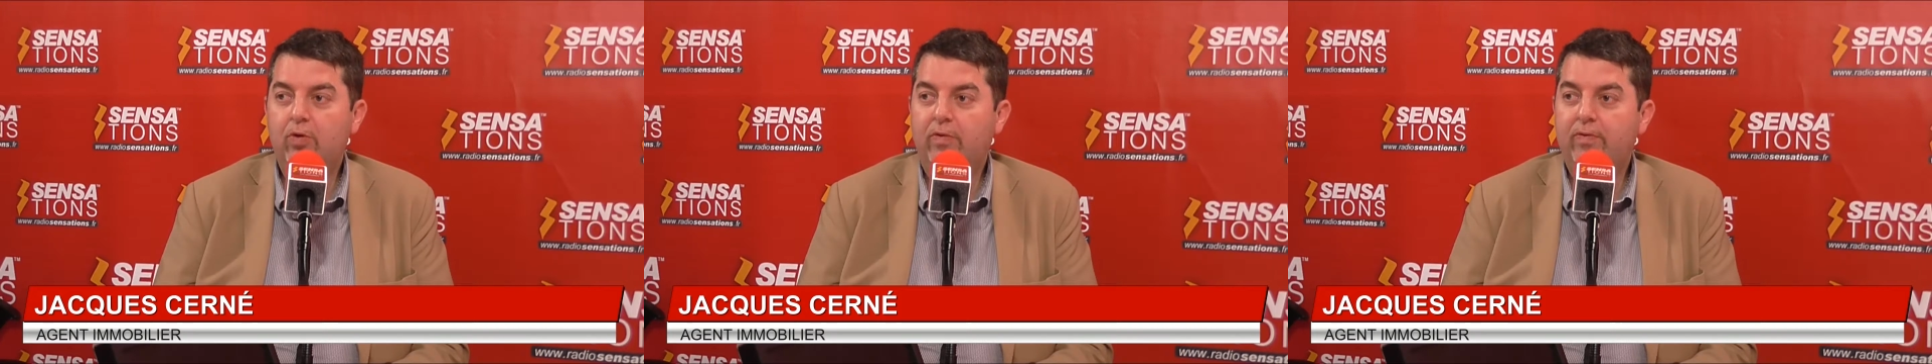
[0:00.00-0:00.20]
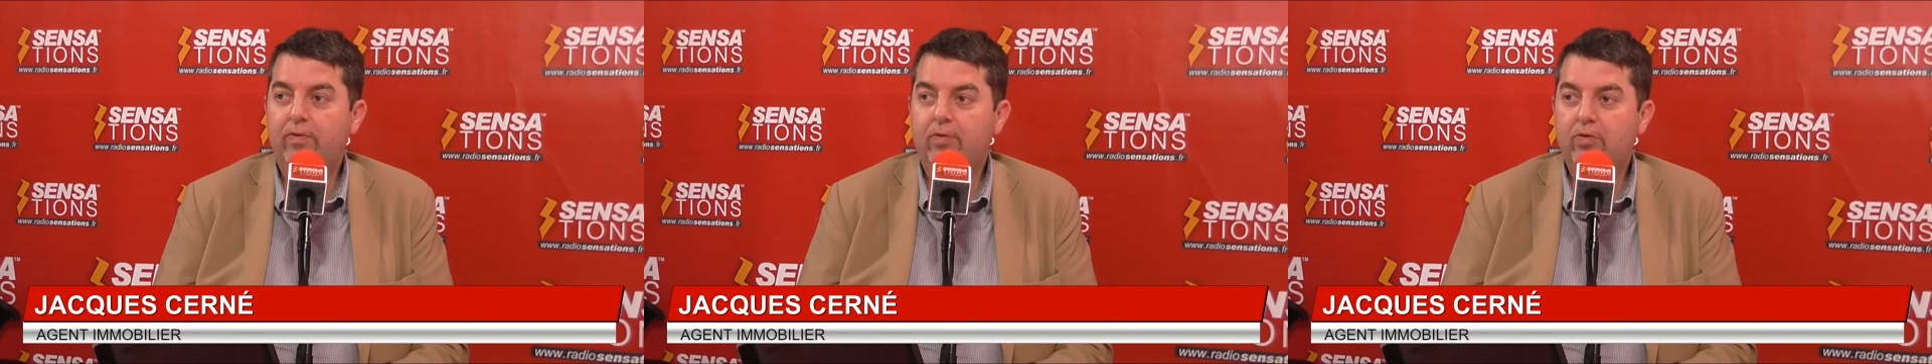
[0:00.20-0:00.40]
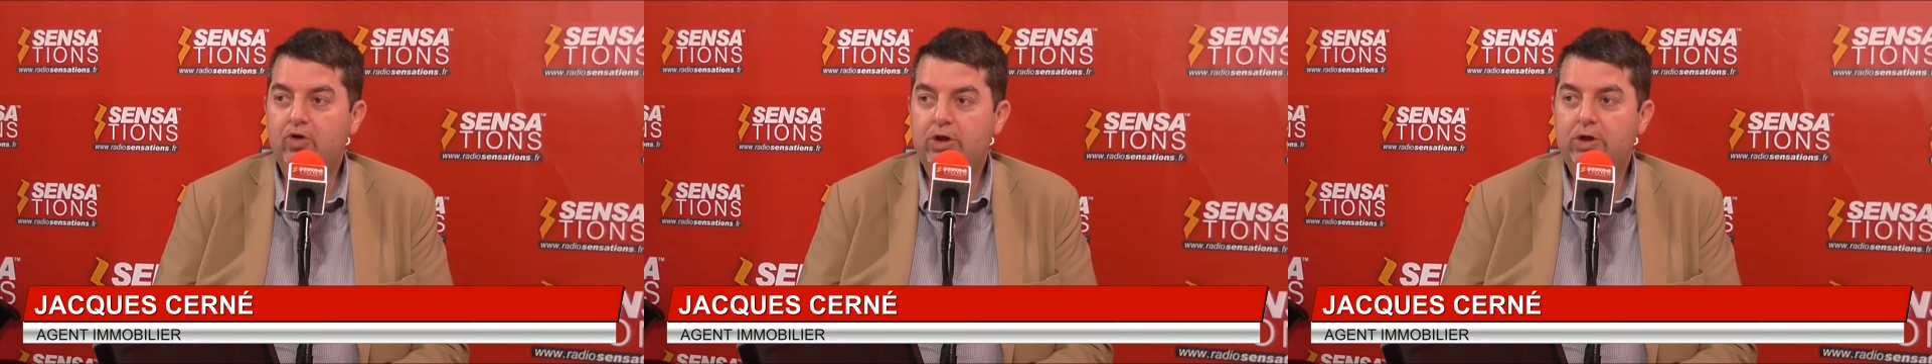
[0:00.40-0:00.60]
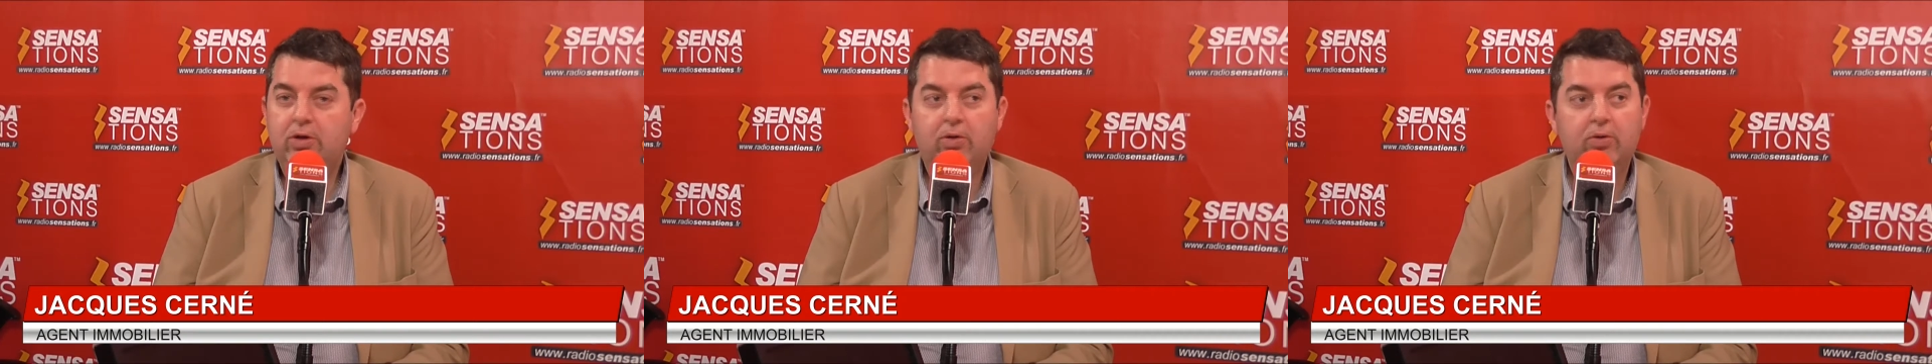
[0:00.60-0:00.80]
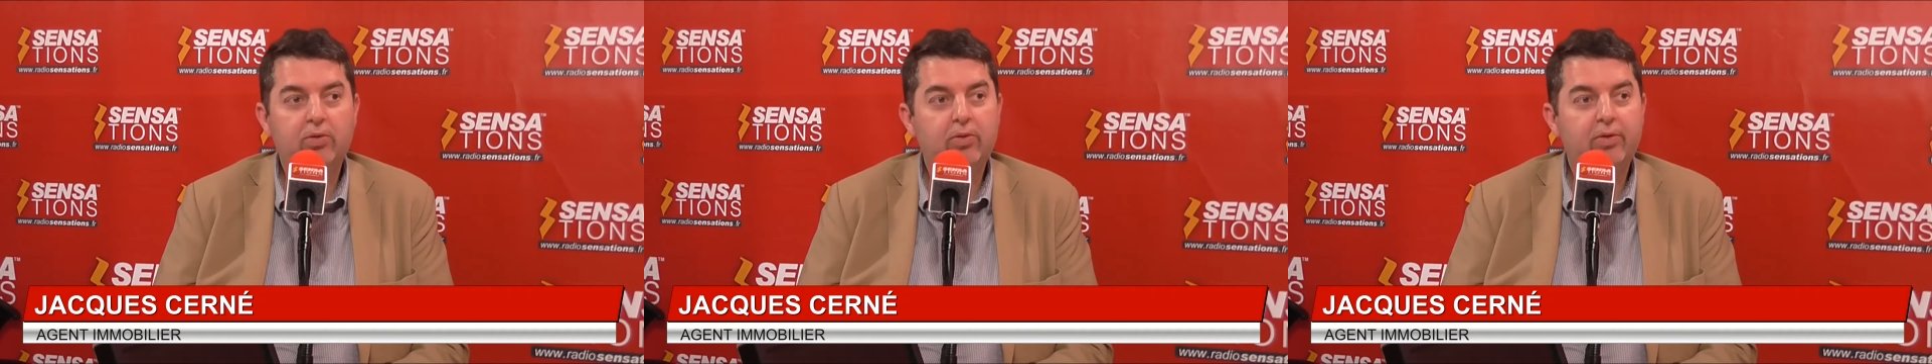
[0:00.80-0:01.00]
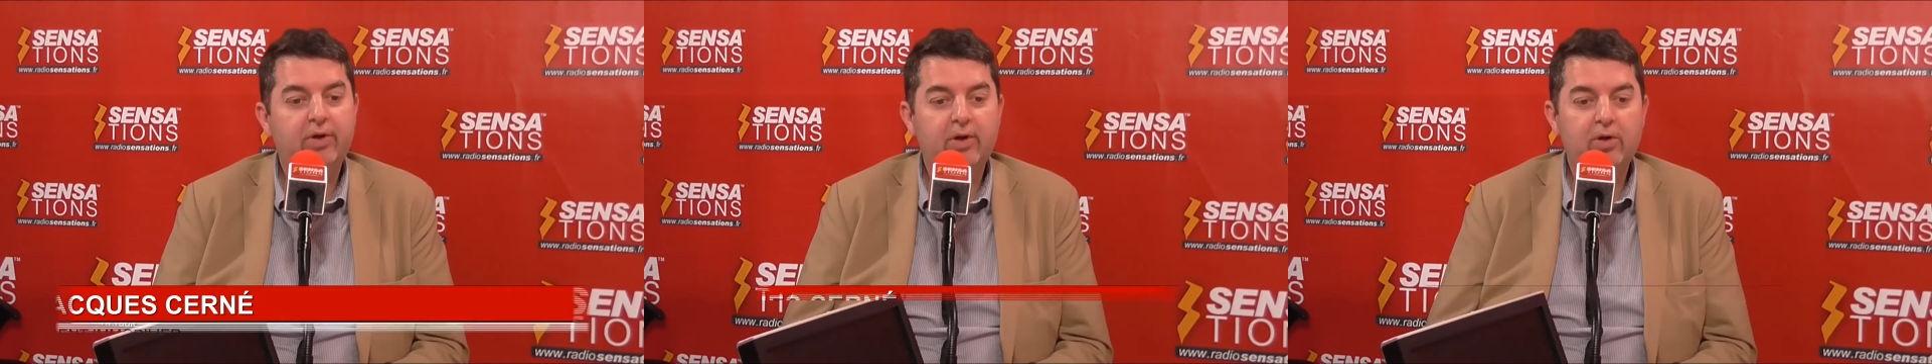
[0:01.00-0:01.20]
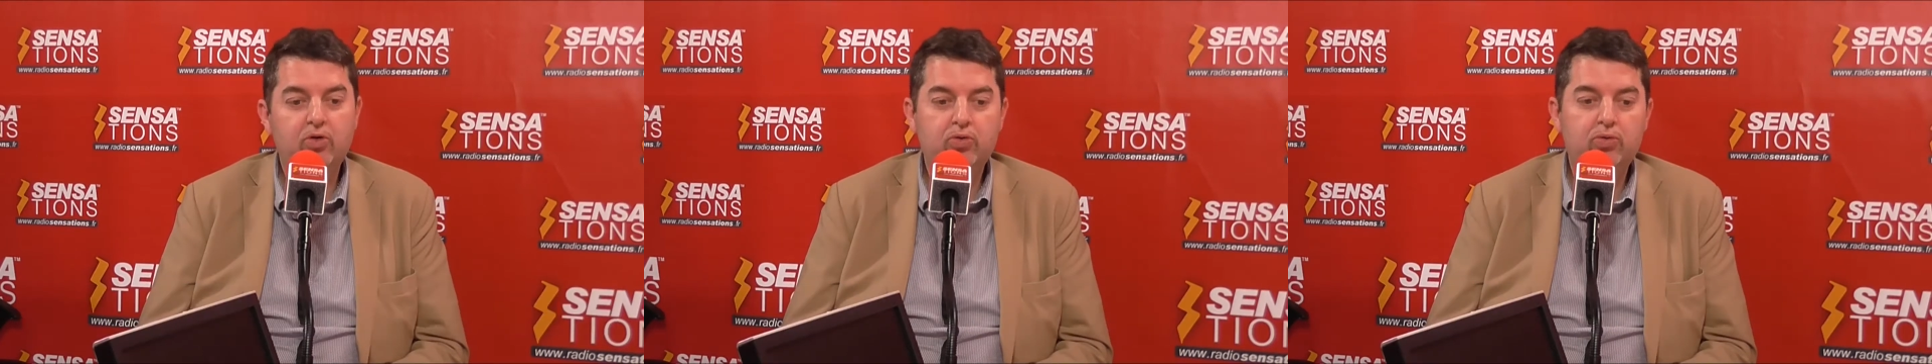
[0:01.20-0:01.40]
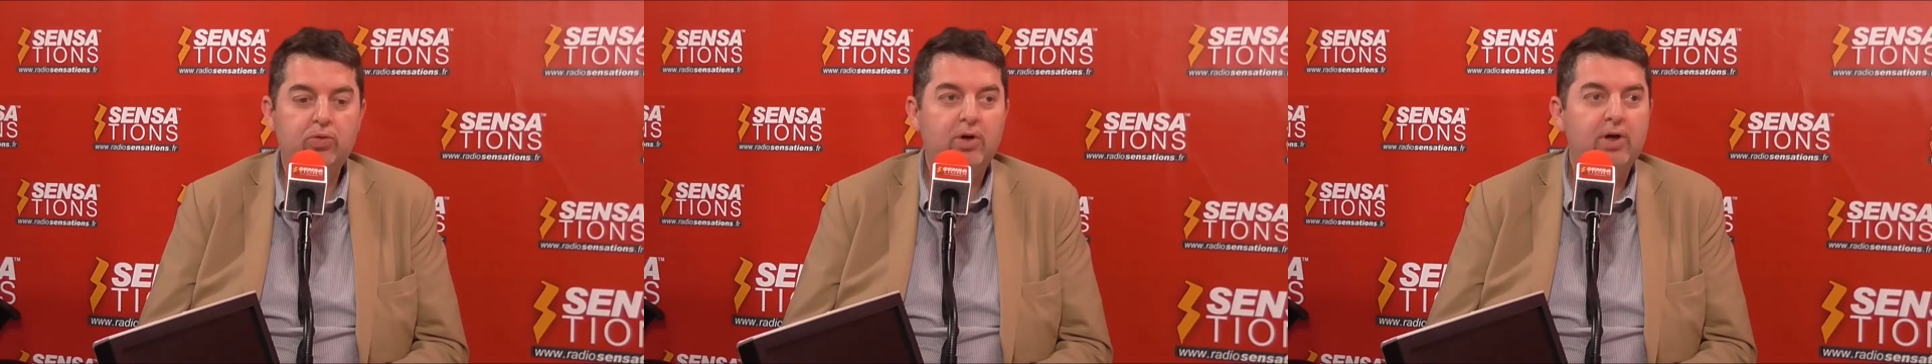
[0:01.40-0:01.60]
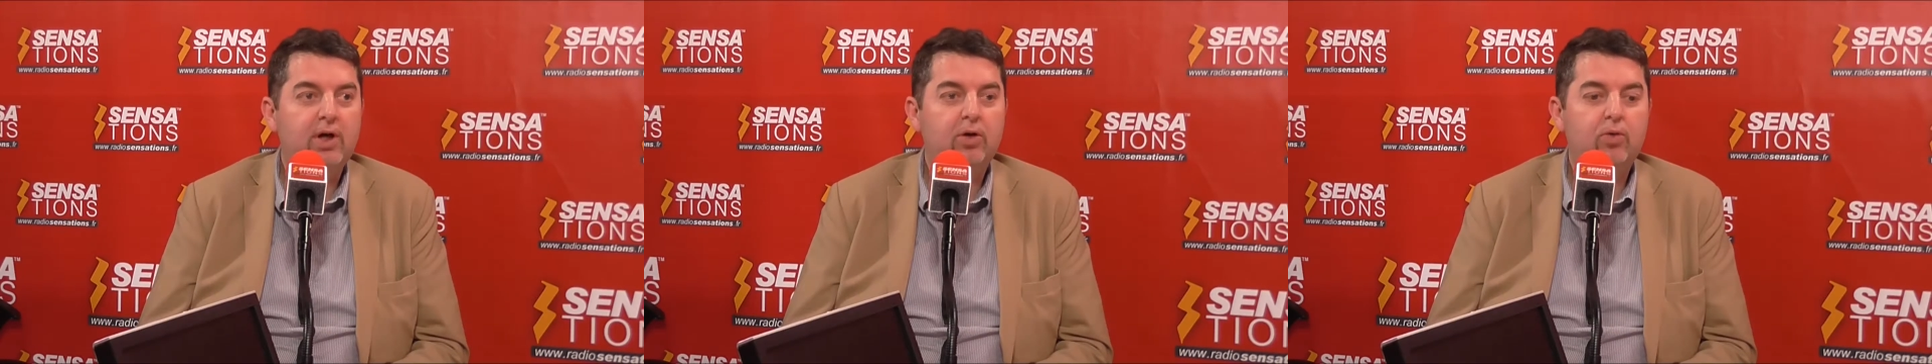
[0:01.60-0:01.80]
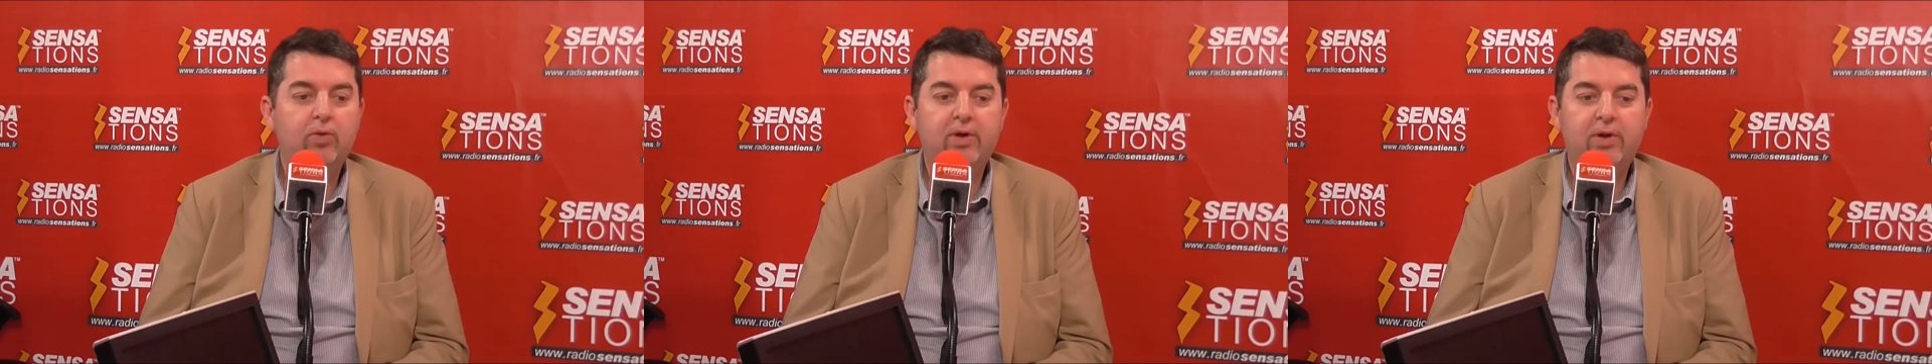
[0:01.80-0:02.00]
morphologie entre le séjour et
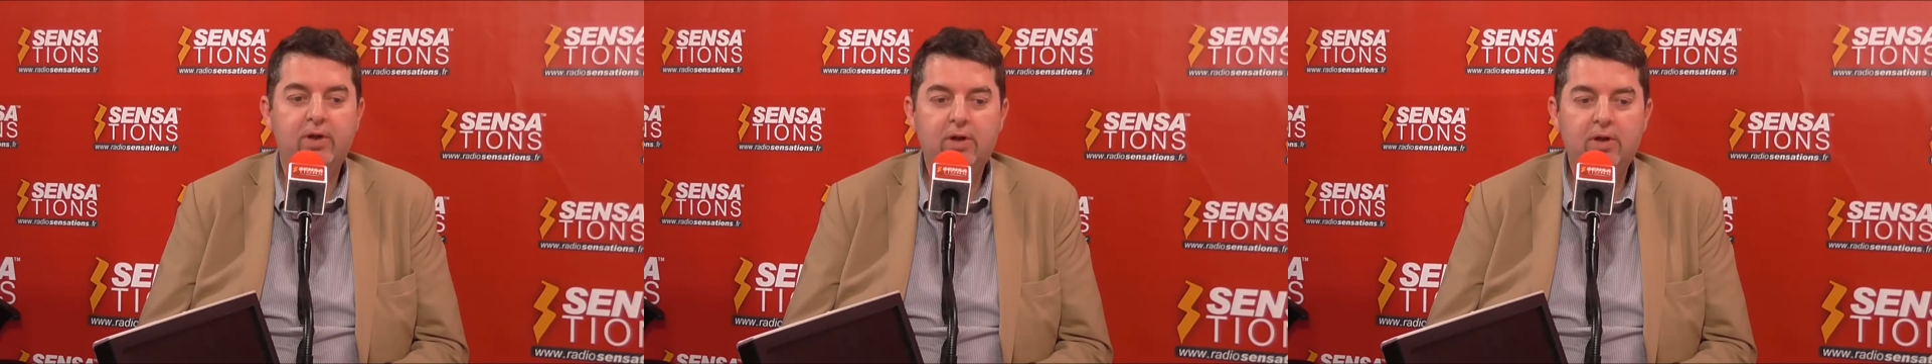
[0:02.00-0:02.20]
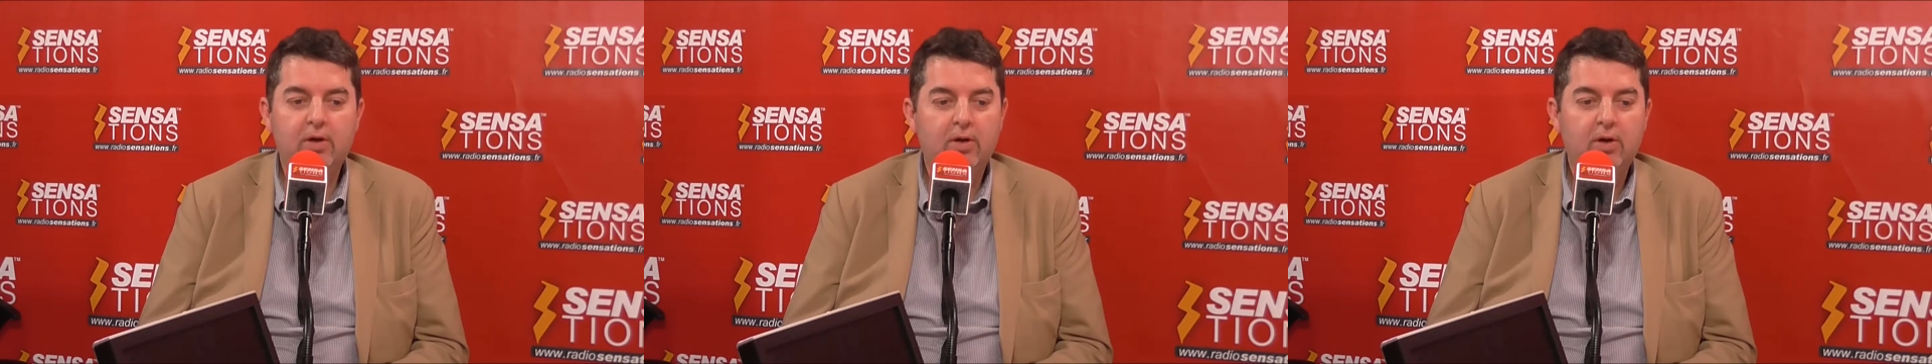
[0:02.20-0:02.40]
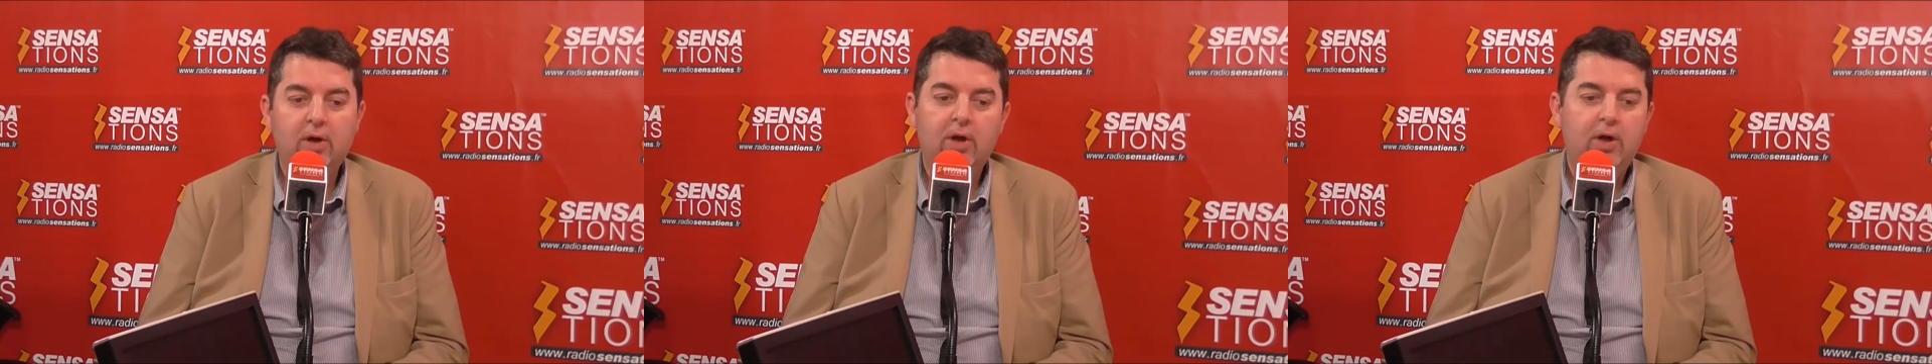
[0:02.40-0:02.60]
la cuisine.